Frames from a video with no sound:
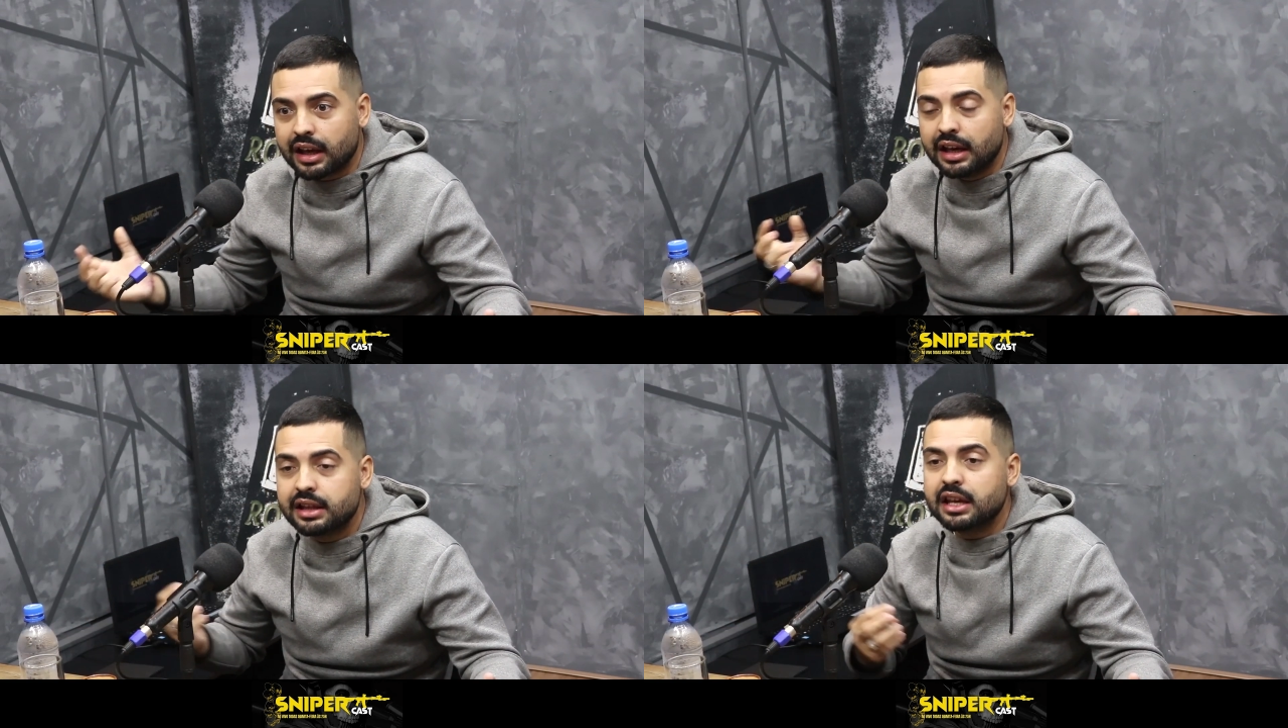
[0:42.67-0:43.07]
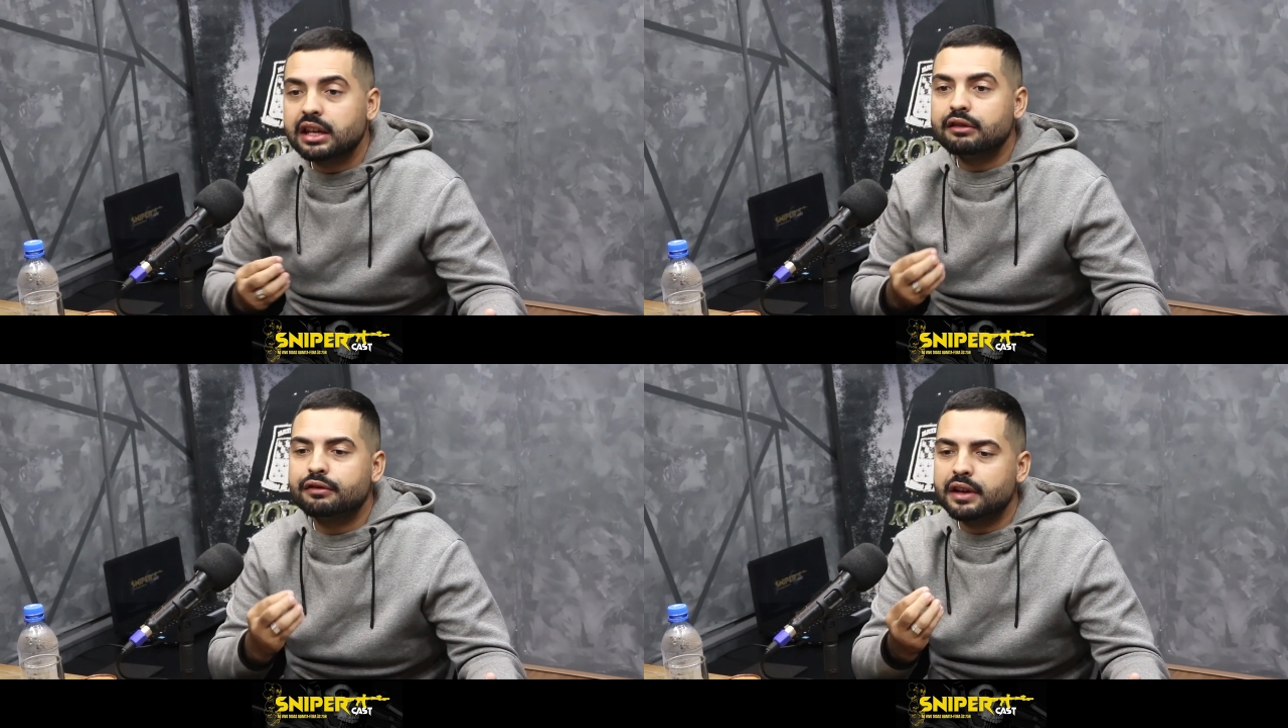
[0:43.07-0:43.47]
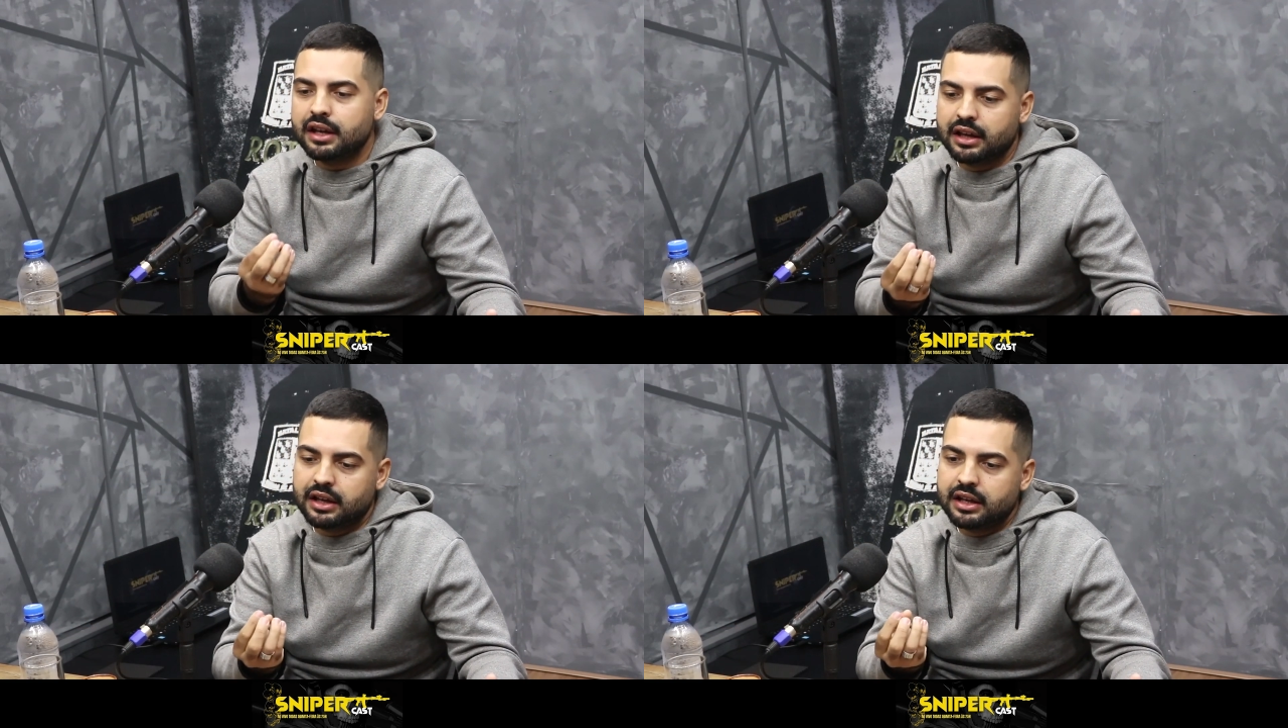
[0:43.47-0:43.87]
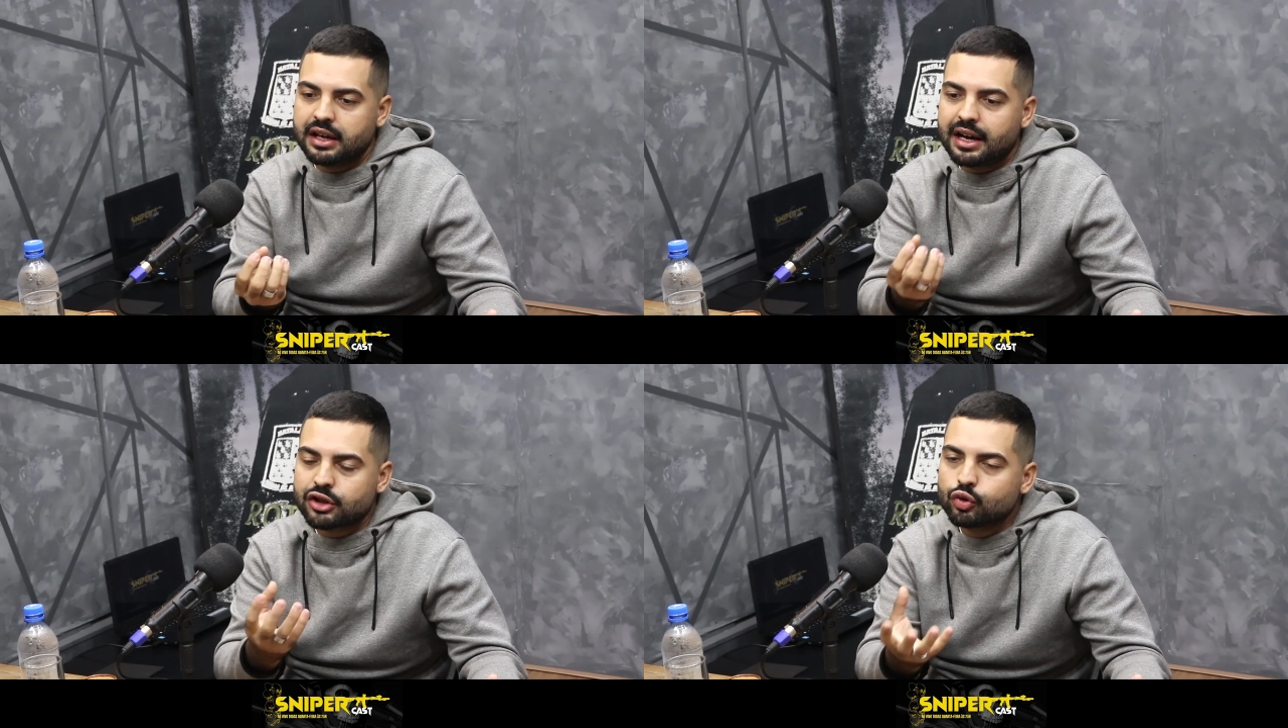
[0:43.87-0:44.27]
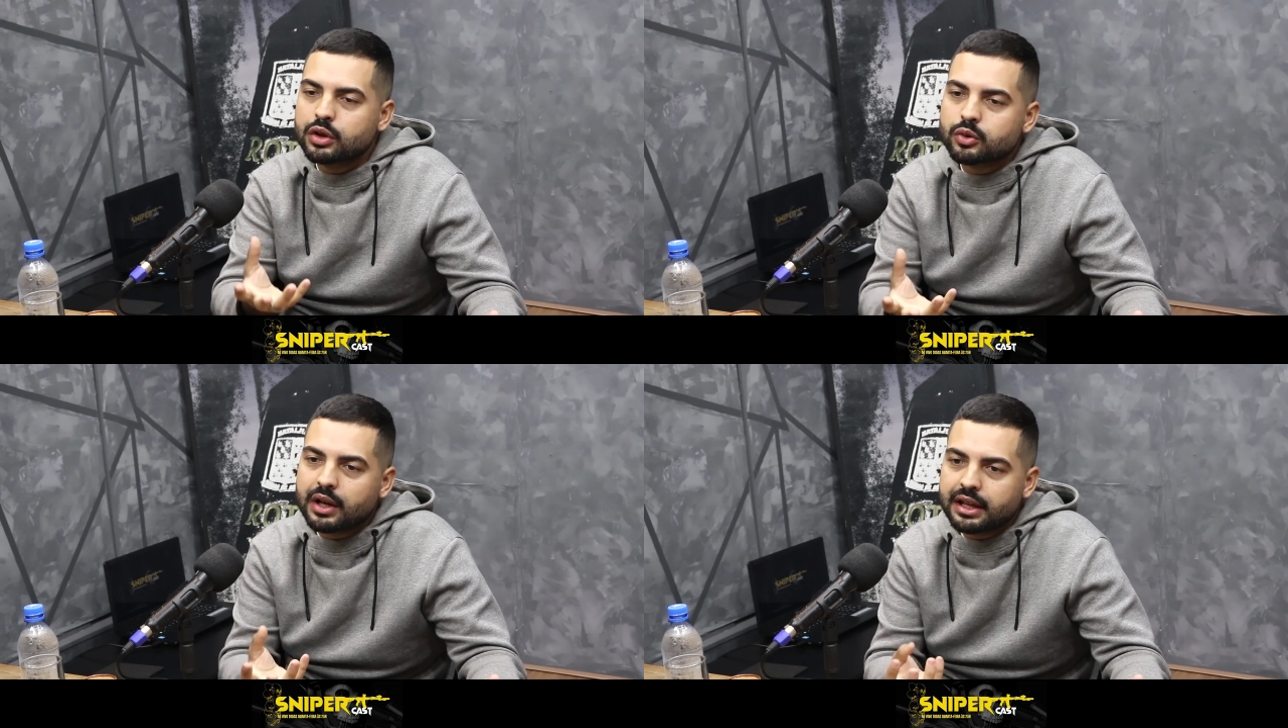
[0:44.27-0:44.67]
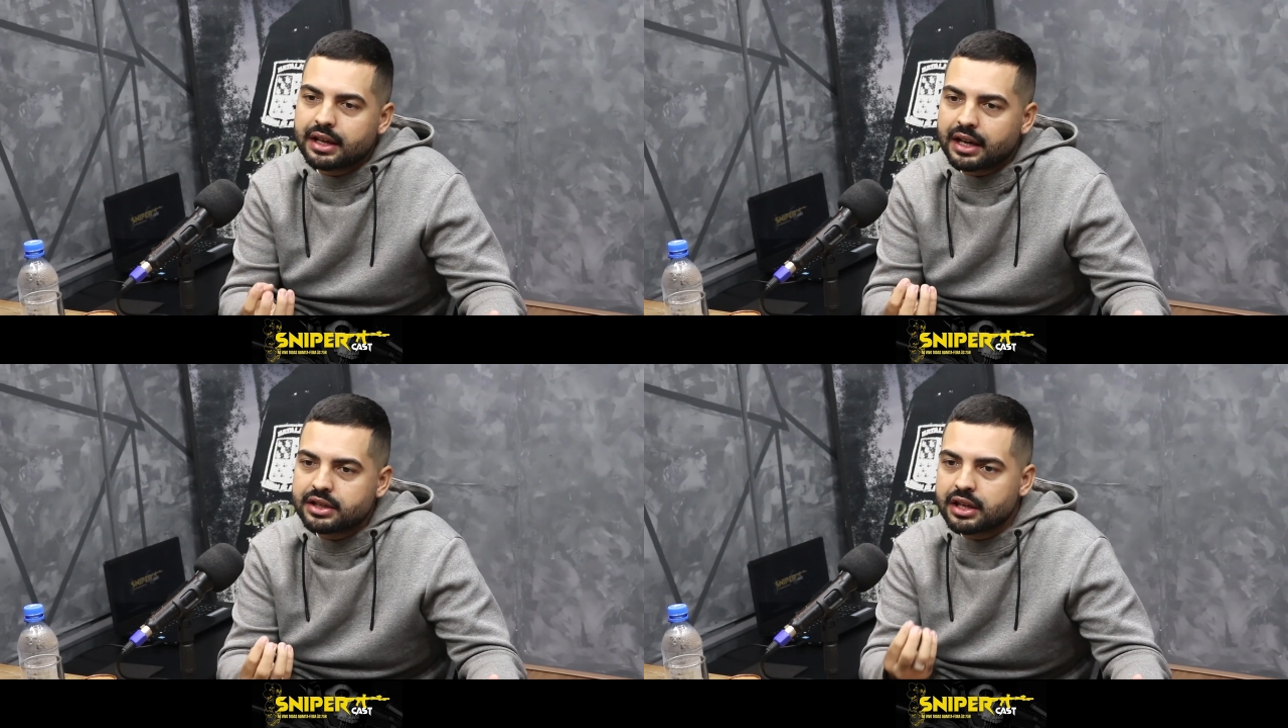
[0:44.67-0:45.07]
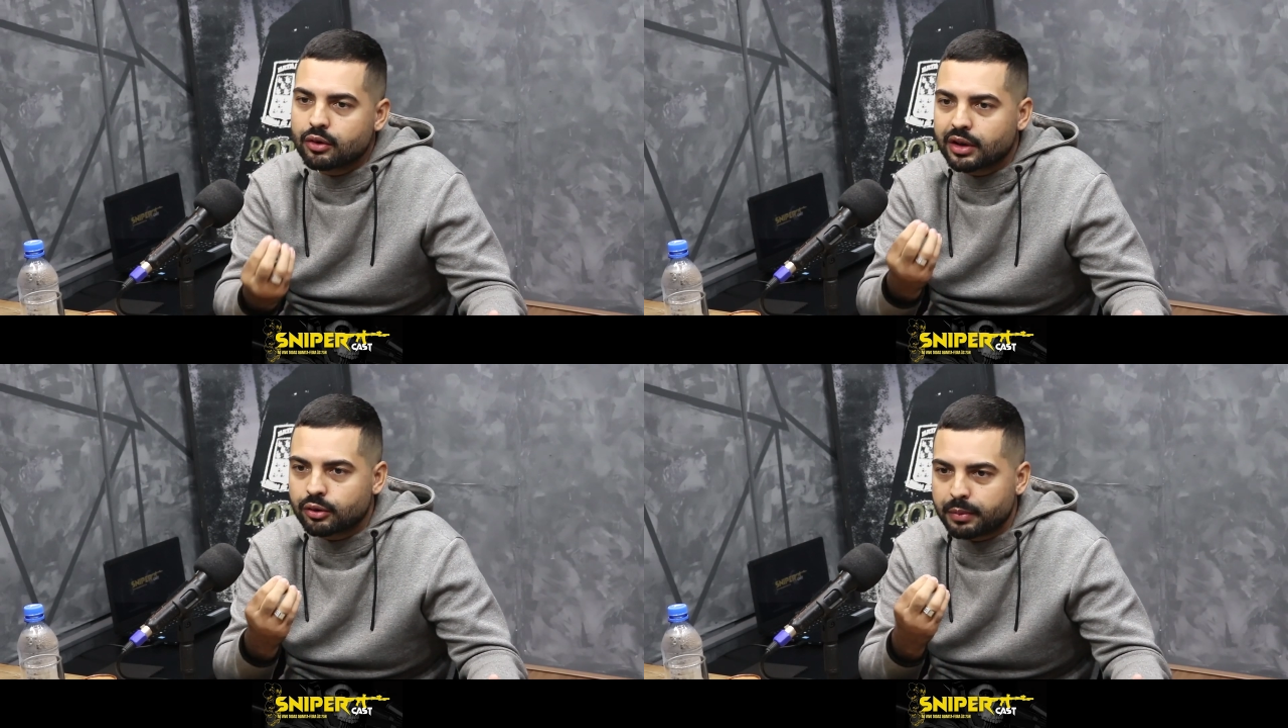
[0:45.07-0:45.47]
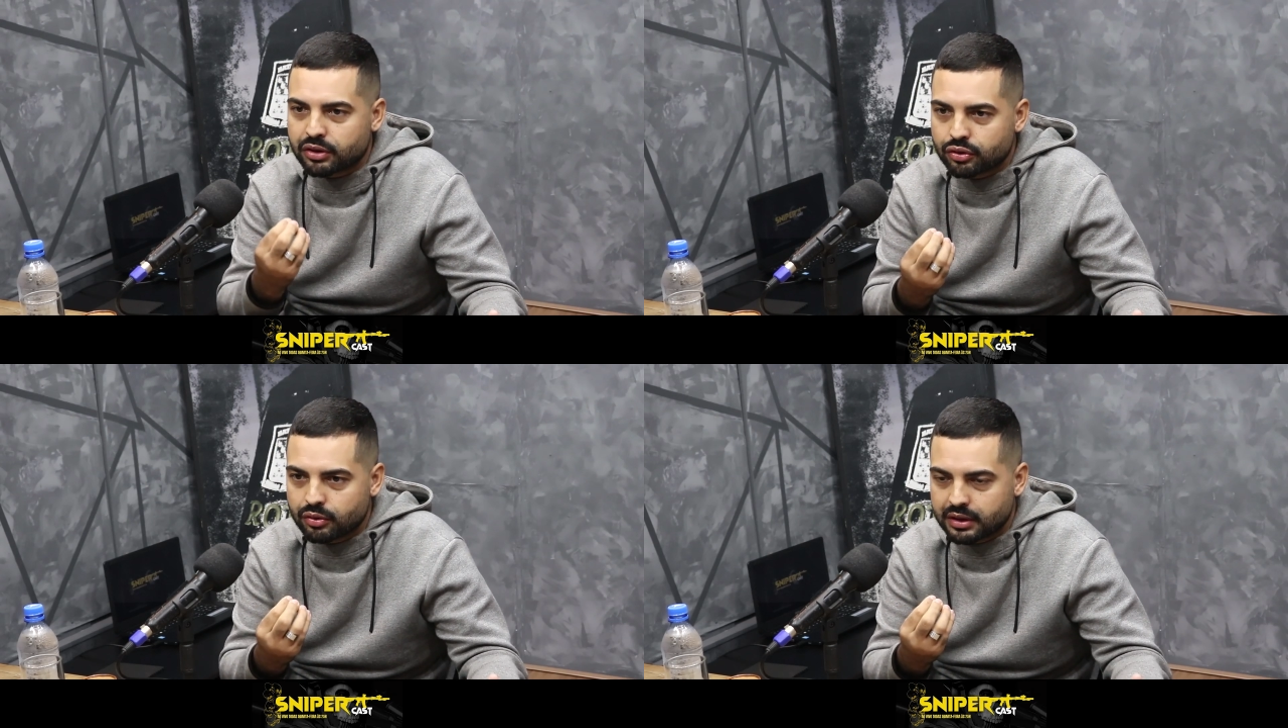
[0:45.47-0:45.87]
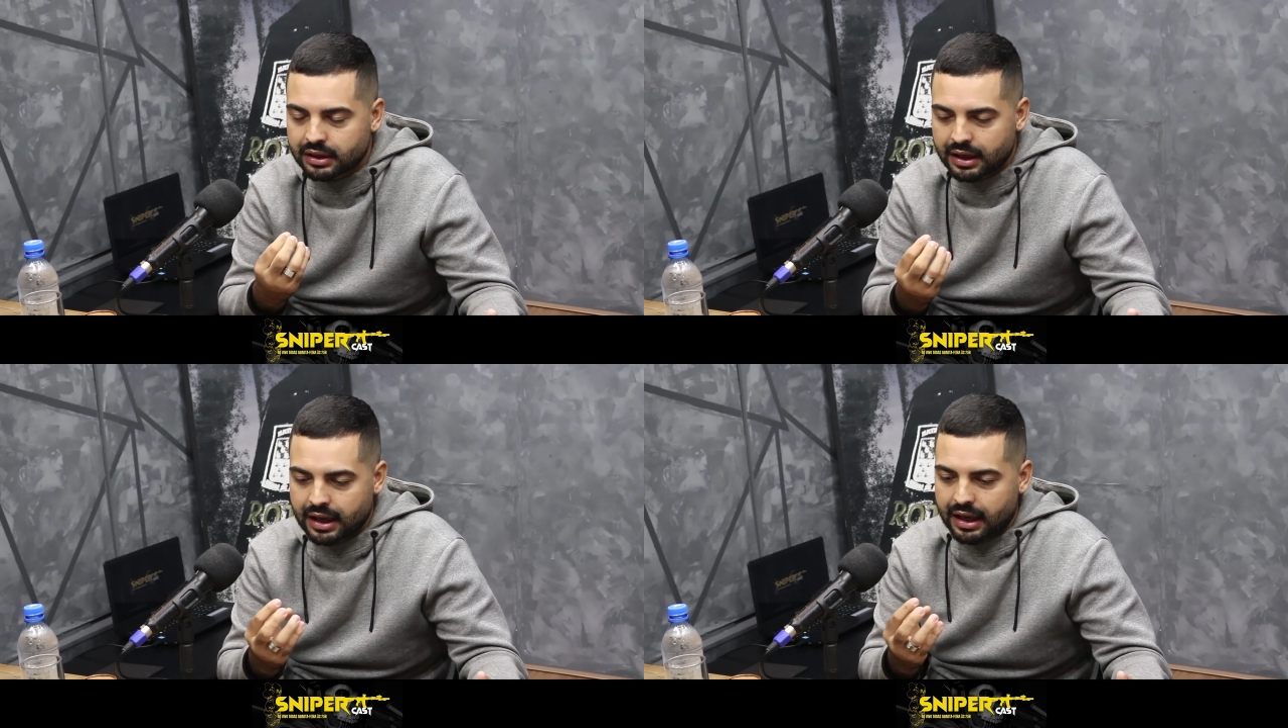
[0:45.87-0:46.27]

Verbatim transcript: Ele tem que ver que as suas qualidades enquanto pessoa,